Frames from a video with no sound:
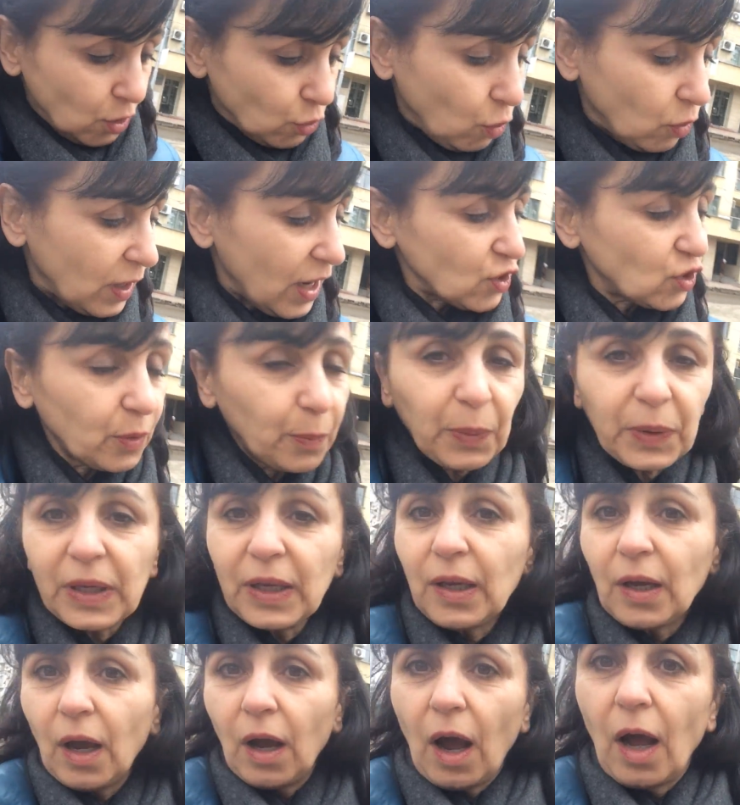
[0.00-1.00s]
Donc là j'ai
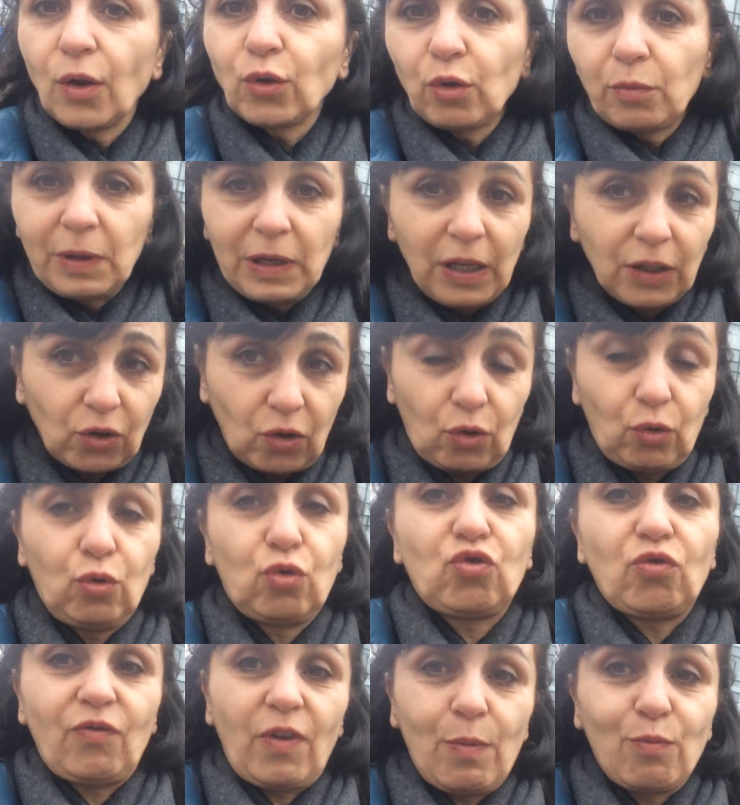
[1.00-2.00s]
pris un demi-litre
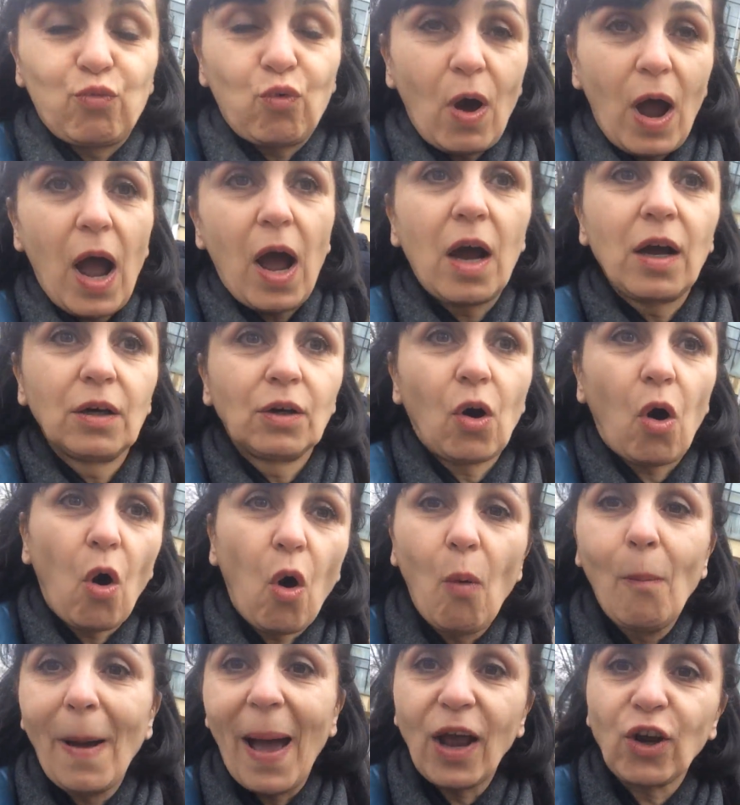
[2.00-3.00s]
que je vais boire
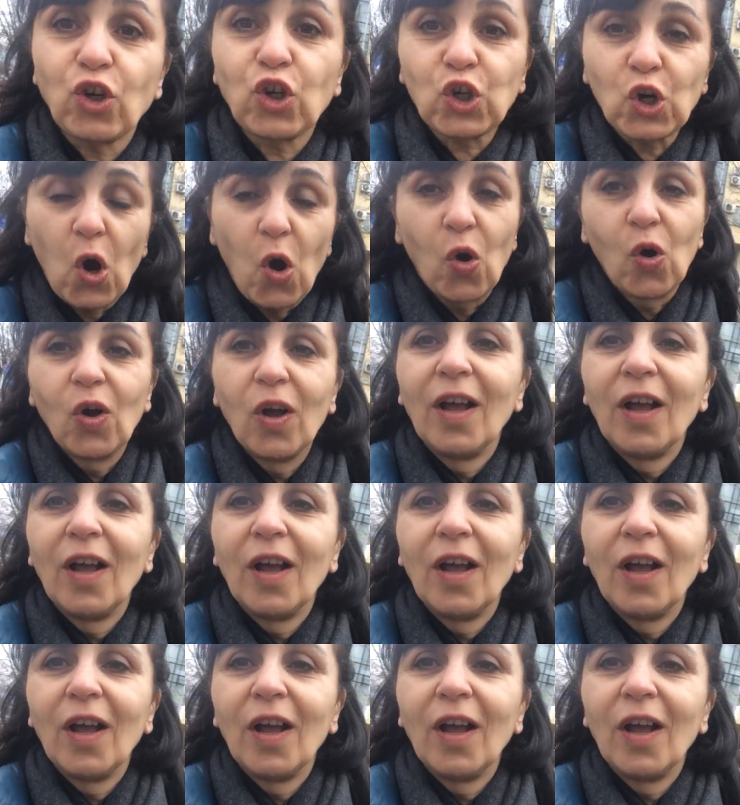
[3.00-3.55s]
en marchant